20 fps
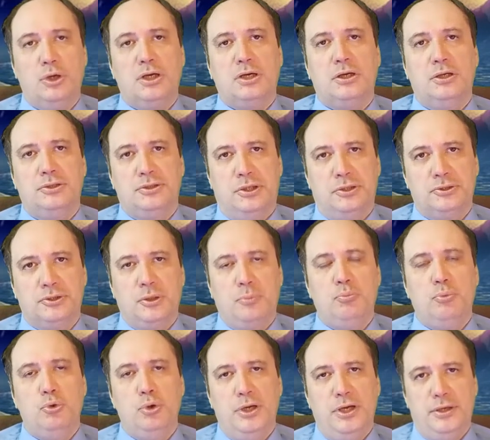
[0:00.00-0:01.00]
оказался
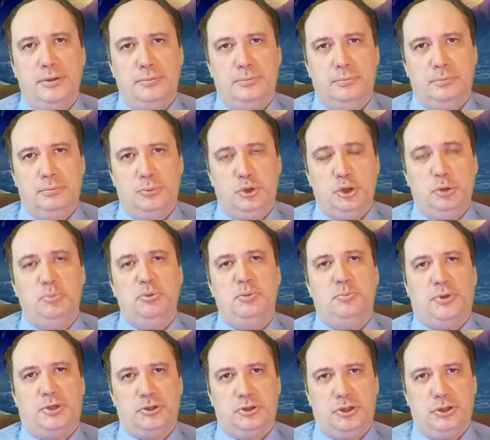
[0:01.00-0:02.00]
более чем
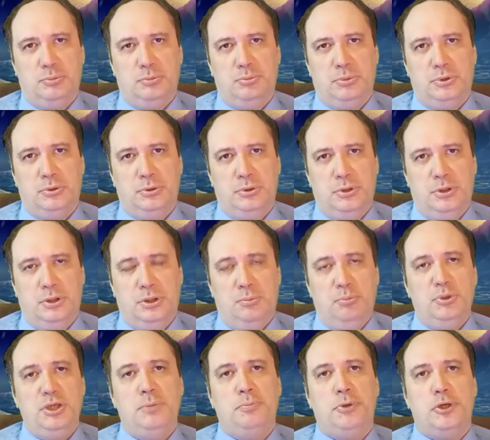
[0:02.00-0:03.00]
непростым.
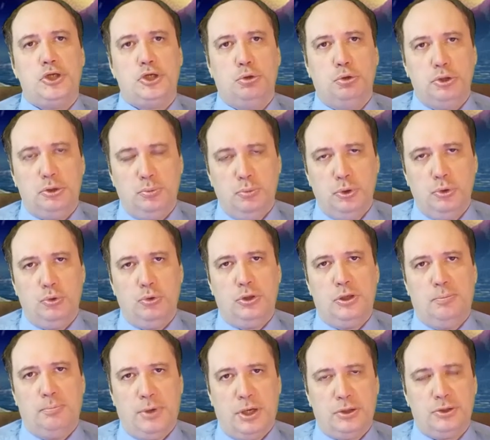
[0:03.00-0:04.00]
Мне пришлось много
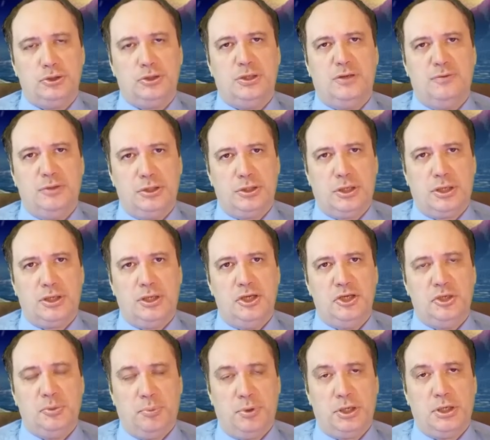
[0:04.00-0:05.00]
порыться в
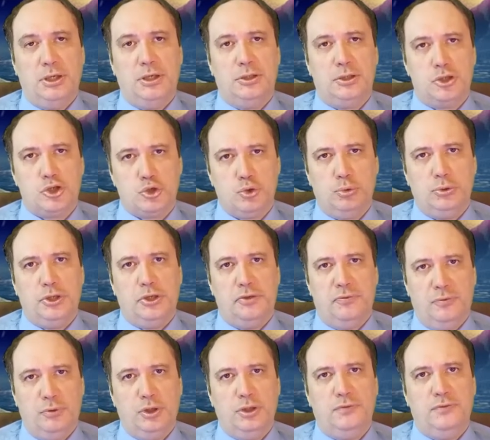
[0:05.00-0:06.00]
интернете, пока я нашел на
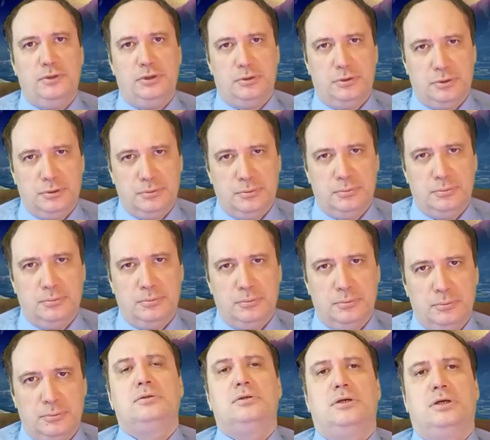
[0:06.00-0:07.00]
него ответ.
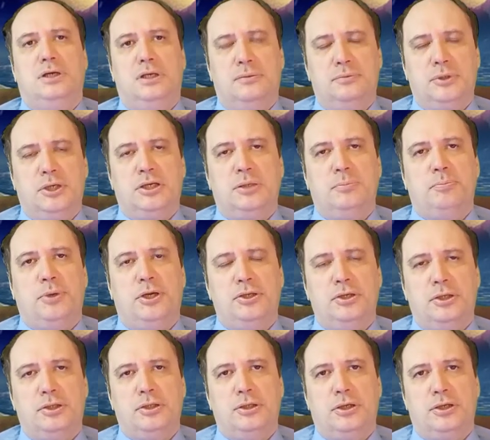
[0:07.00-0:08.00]
Авторы,
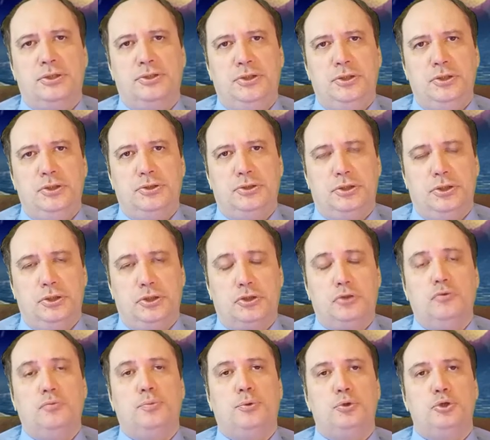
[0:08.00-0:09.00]
понятно, российские,
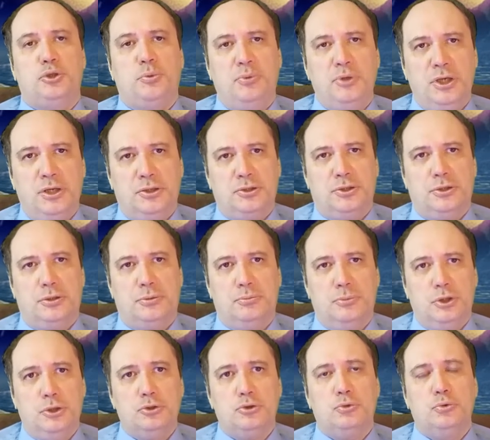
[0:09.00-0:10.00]
что, впрочем, ясно
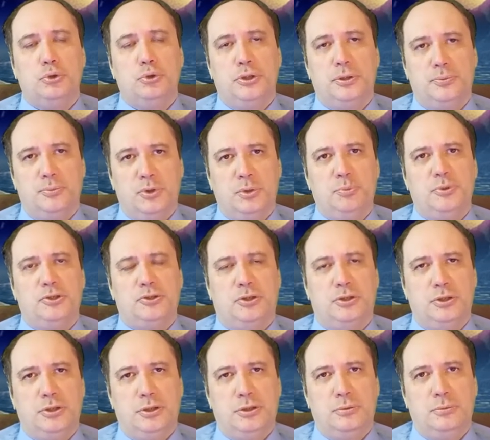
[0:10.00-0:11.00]
из года
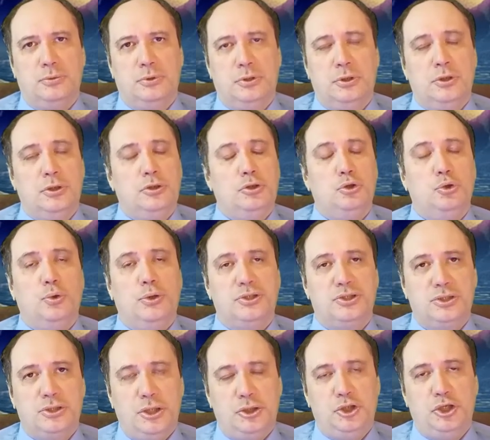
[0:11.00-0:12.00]
написания. Но вот
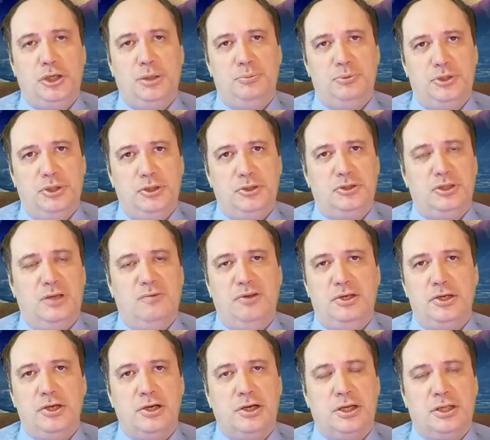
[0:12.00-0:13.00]
зачем здесь
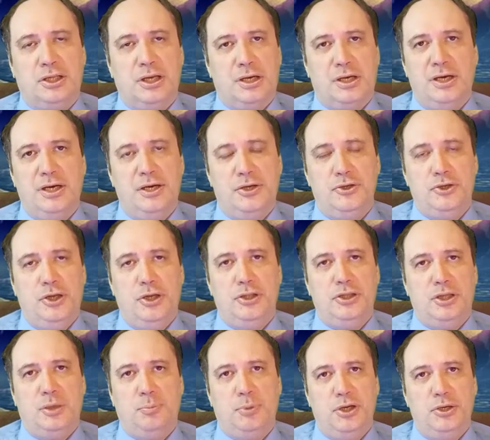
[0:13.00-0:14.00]
наведена такая тень
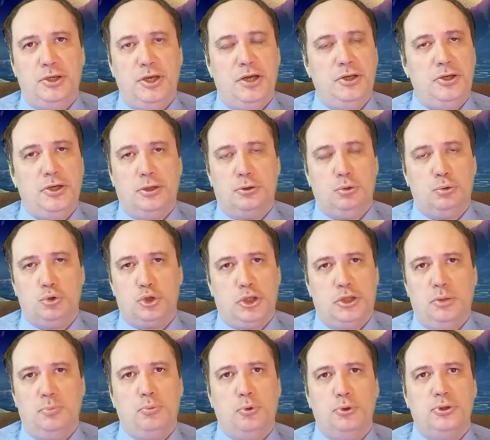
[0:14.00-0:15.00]
на плетень, я тоже
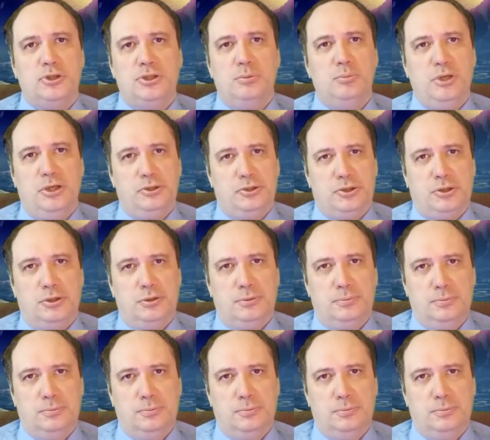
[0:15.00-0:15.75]
не понял и близко.